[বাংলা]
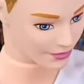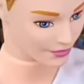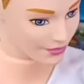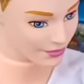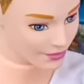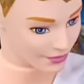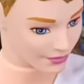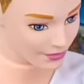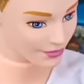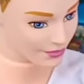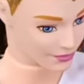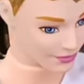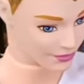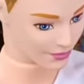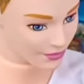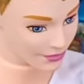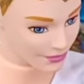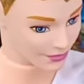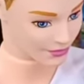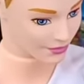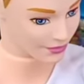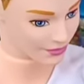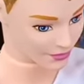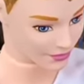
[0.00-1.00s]
আরে দিদি
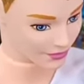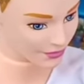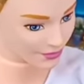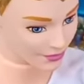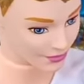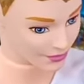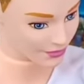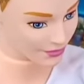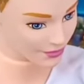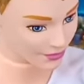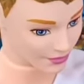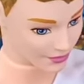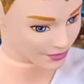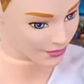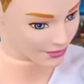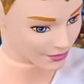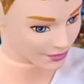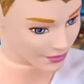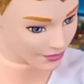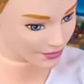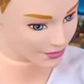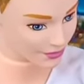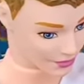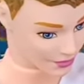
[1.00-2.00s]
আমাকে ক্ষমা করে দিও
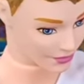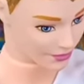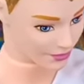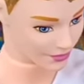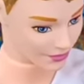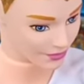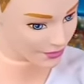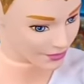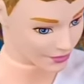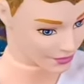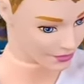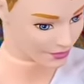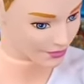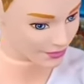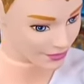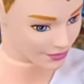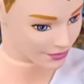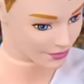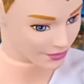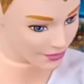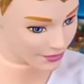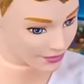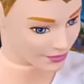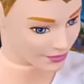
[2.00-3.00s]
তুমি তাড়াতাড়ি এসো